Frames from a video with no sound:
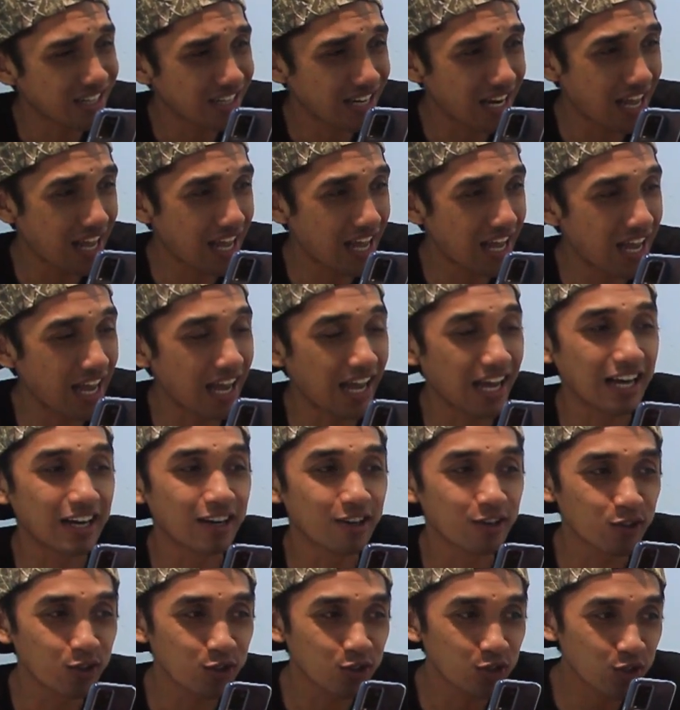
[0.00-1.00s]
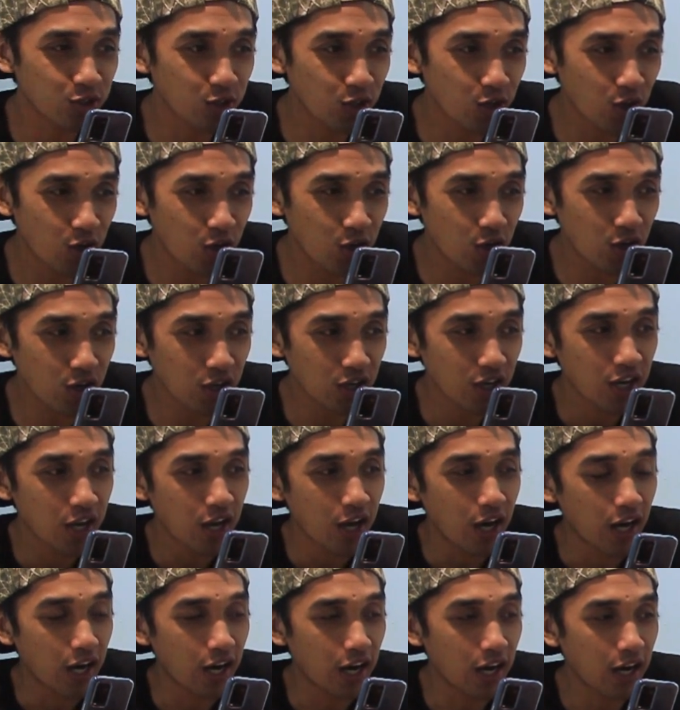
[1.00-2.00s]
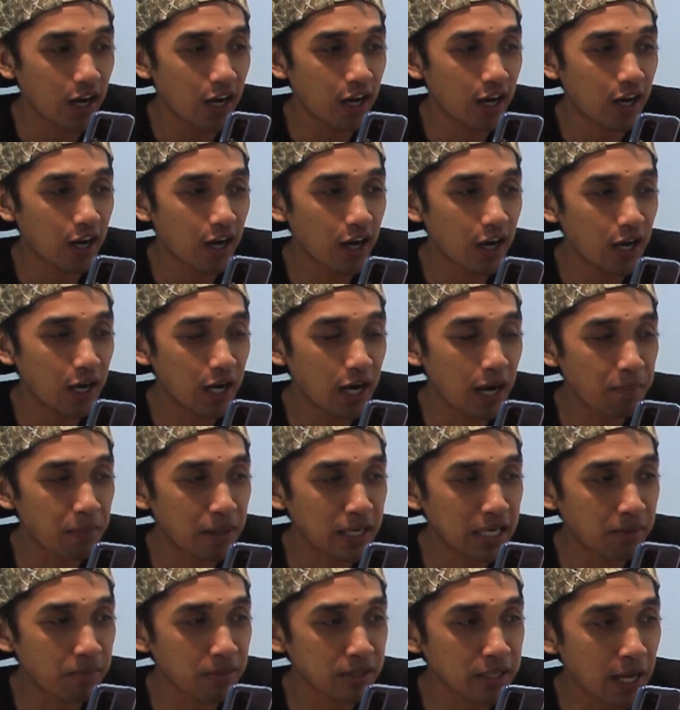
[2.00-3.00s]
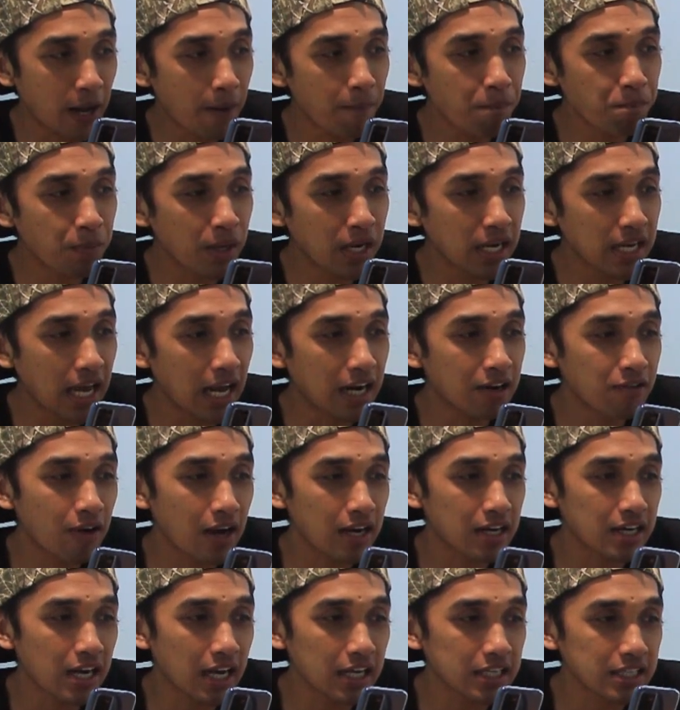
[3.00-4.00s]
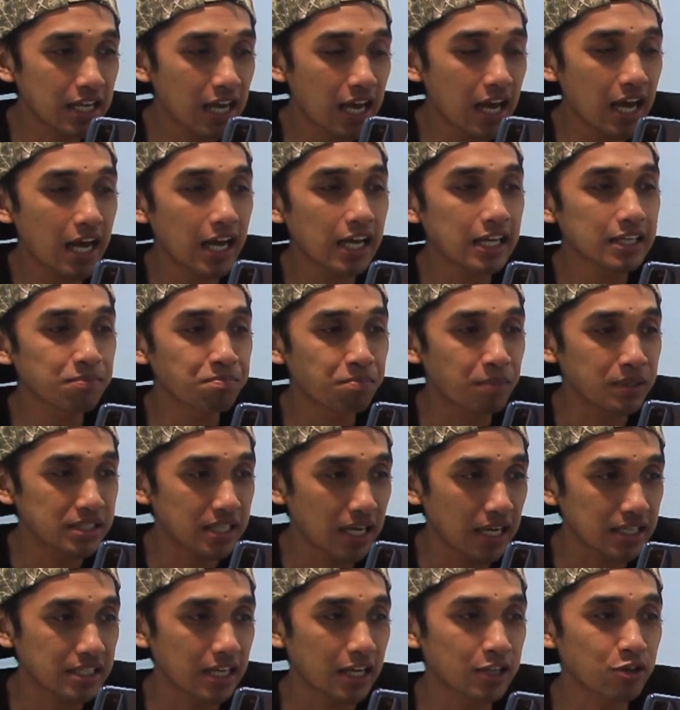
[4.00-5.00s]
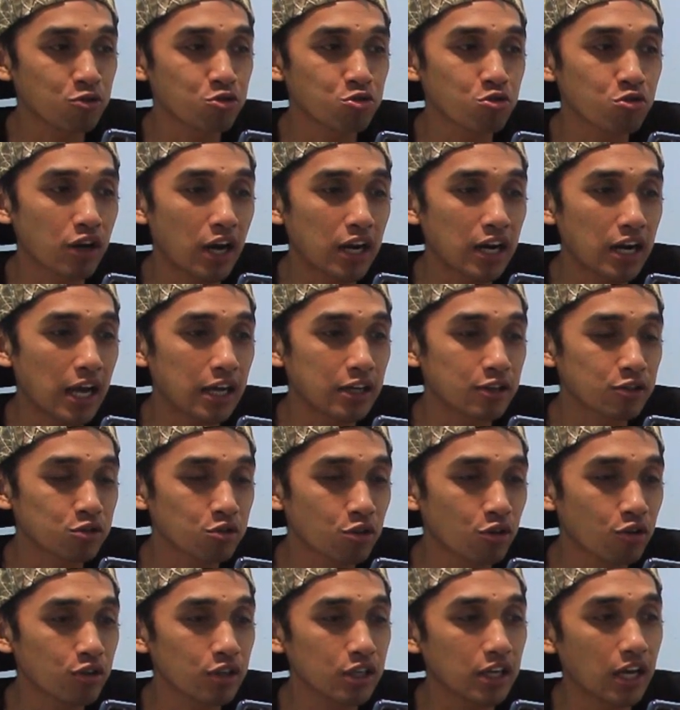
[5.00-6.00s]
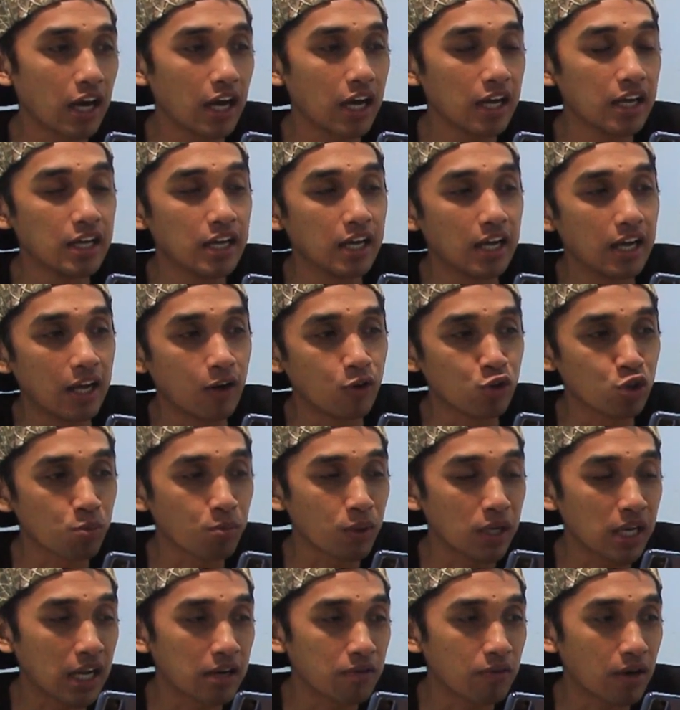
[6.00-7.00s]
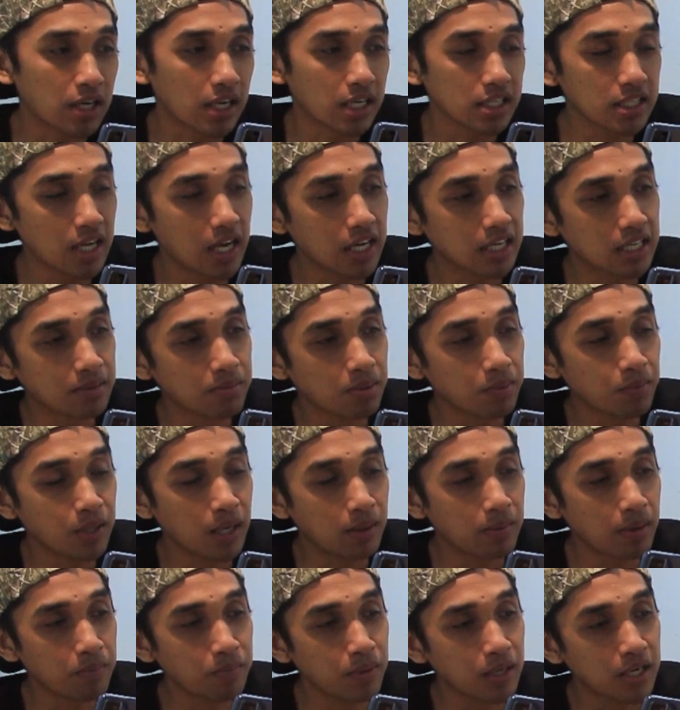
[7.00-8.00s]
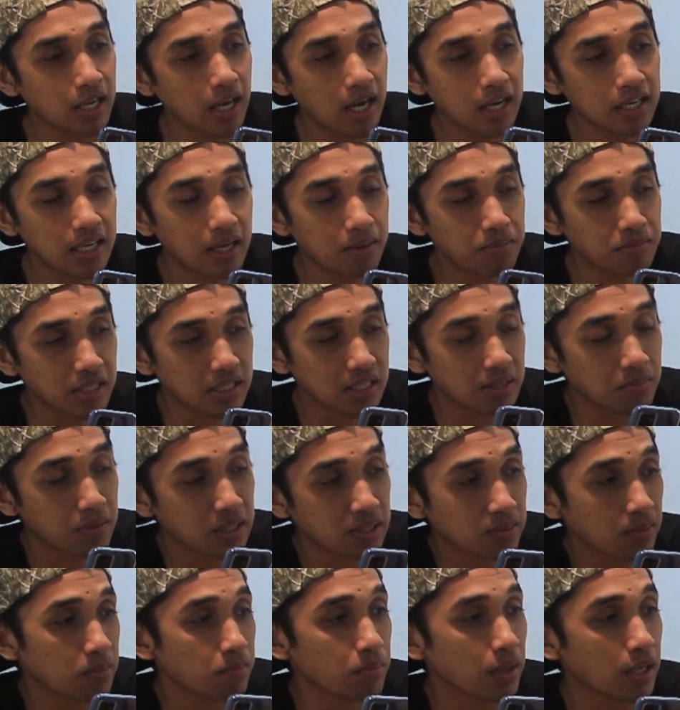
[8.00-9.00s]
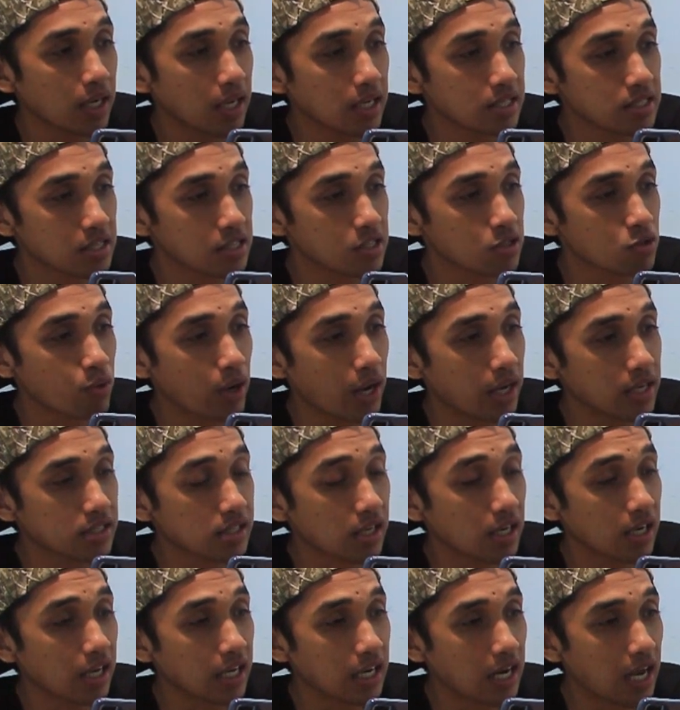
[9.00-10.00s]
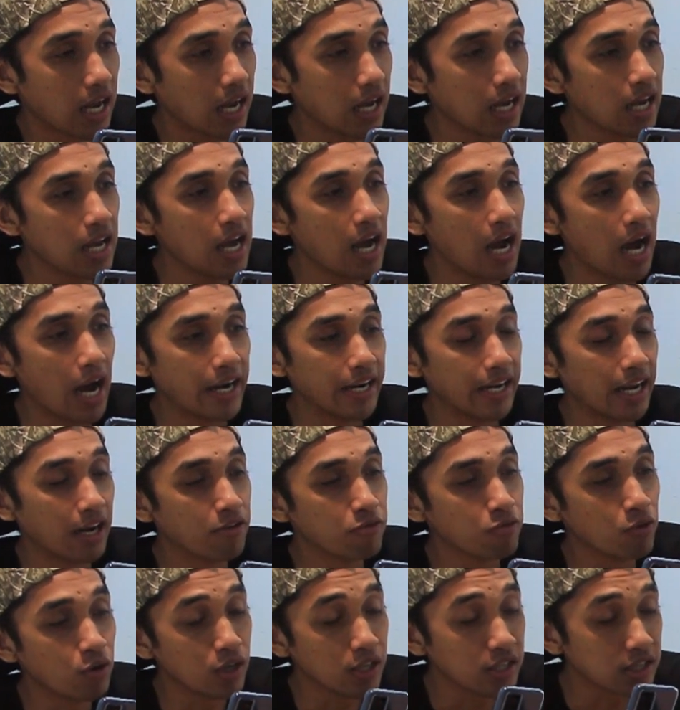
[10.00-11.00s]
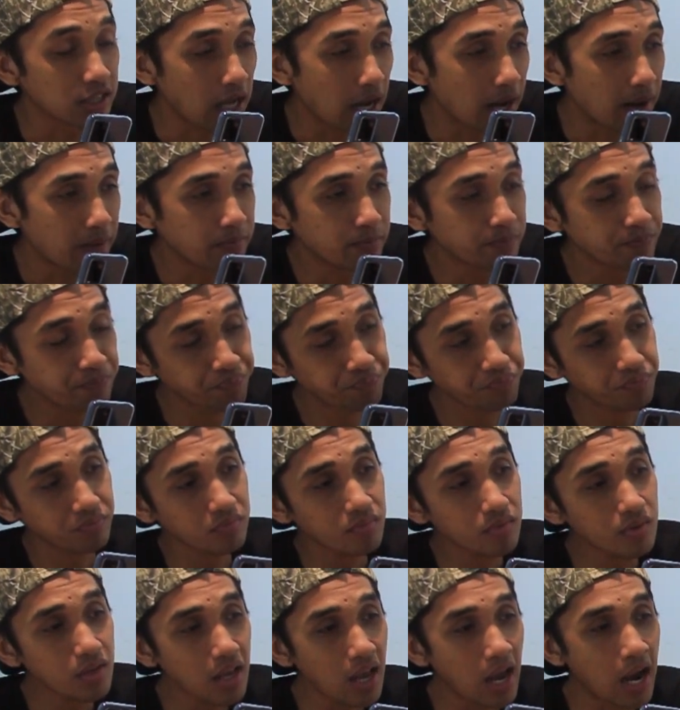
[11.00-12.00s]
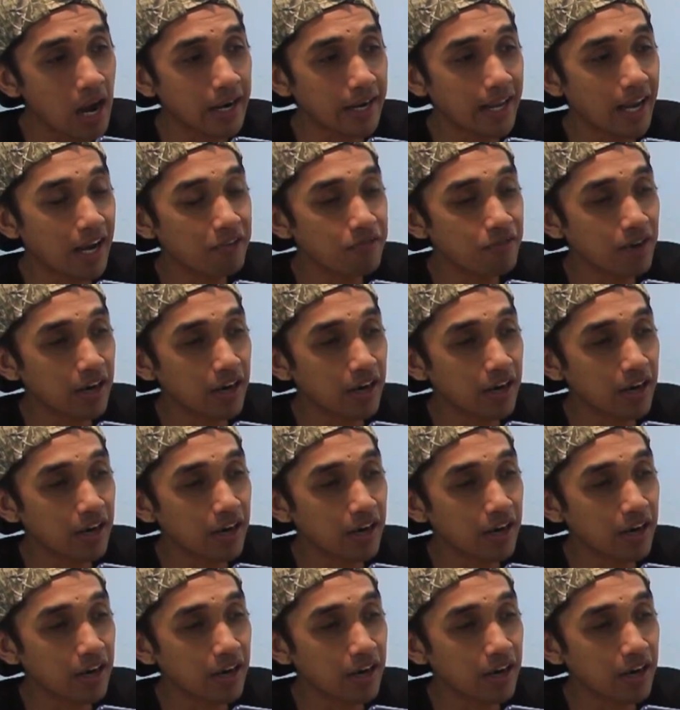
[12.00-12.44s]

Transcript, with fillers: Nah, untuk uh, apa namanya? pilihan warnanya bisa saya tunjukkan langsung ya. Untuk pilihan warnanya ada beberapa pilihan yang bisa teman-teman pilih sesuai selera. Ada yang full hitam, ada yang